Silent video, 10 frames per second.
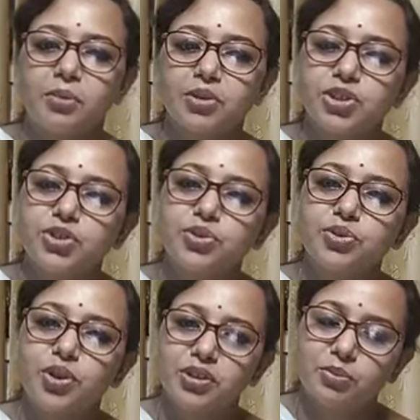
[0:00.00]
রামকৃষ্ণ
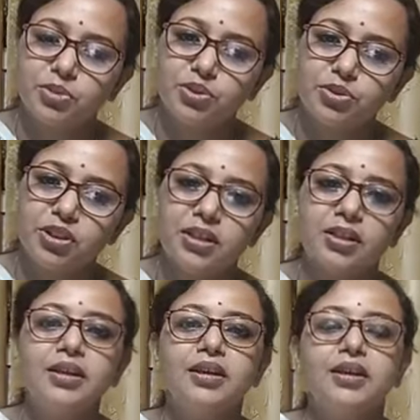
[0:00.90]
কথামৃত থেকে
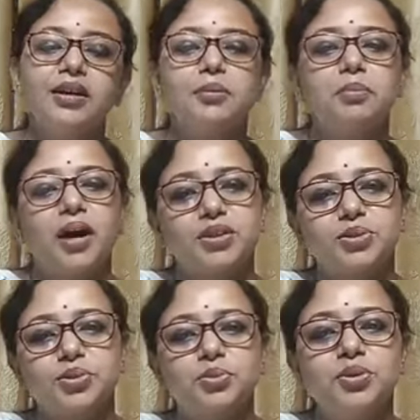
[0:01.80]
পাঠ
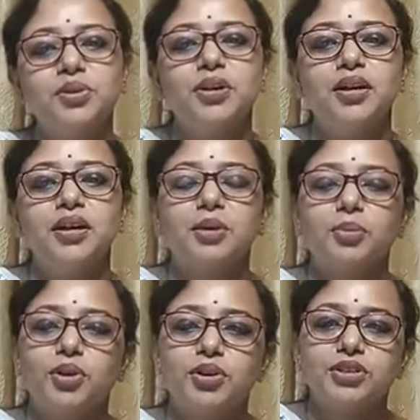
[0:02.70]
করব
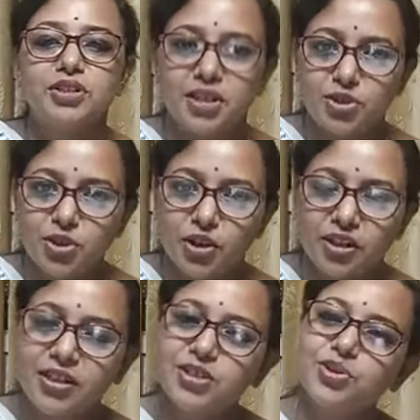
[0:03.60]
এবং সেই
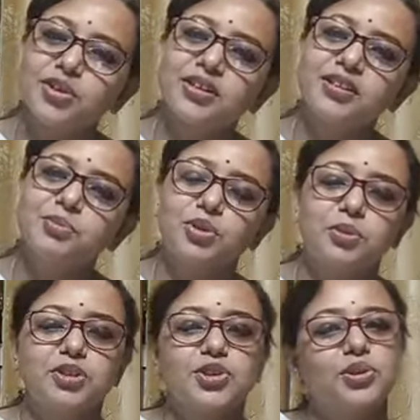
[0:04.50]
সঙ্গে সঙ্গীত
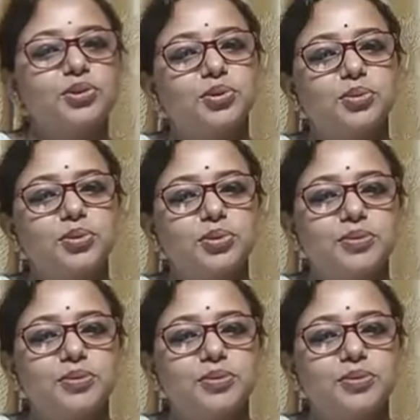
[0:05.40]
পরিবেশন করব